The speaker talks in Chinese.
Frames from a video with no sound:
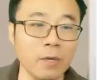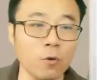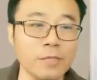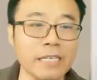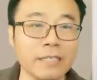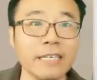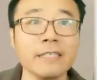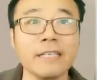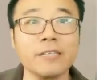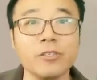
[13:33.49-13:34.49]
我们讲这
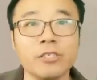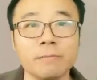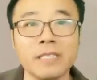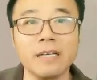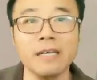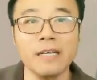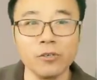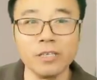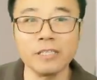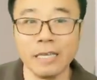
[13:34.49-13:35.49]
个呢，就是什么呢？
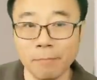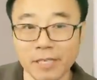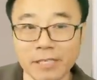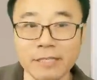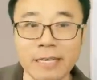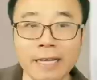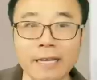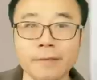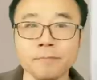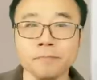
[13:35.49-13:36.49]
就和前面结合起来了。